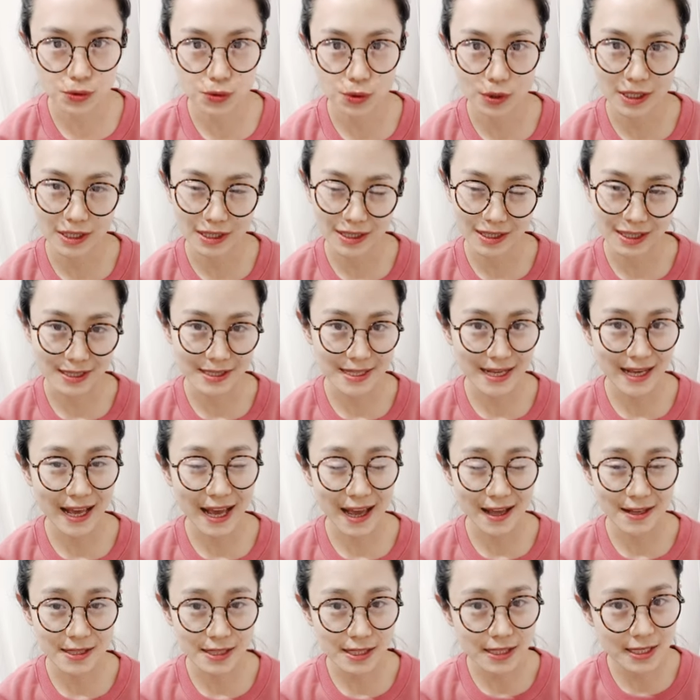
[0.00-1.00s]
所以你在
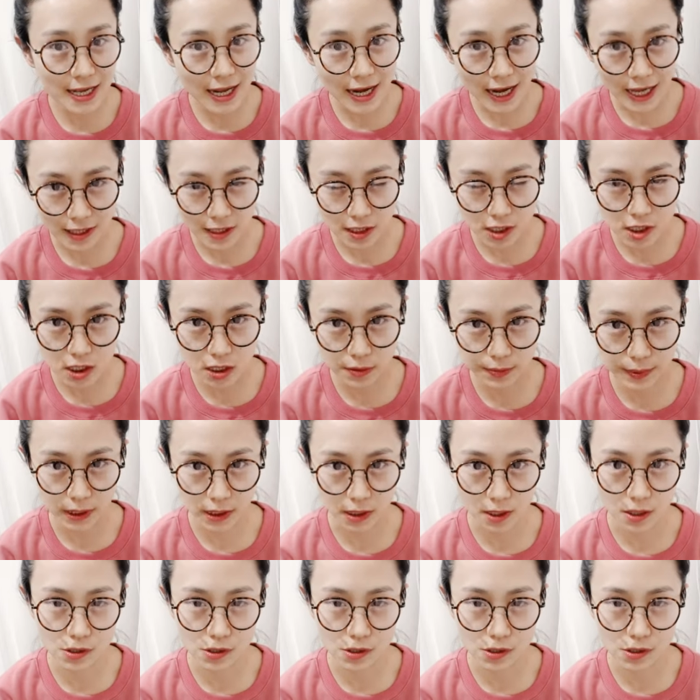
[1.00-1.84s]
看接下来的视频